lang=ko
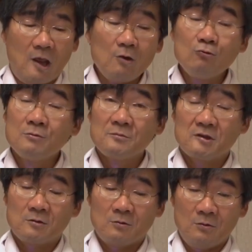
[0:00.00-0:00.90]
태운
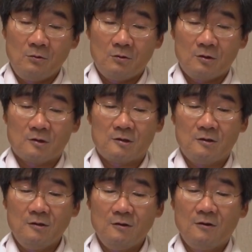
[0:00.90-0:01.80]
음식도
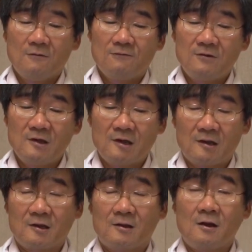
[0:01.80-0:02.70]
역시 프리
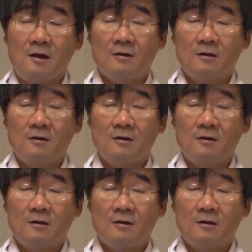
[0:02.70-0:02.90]
라디칼,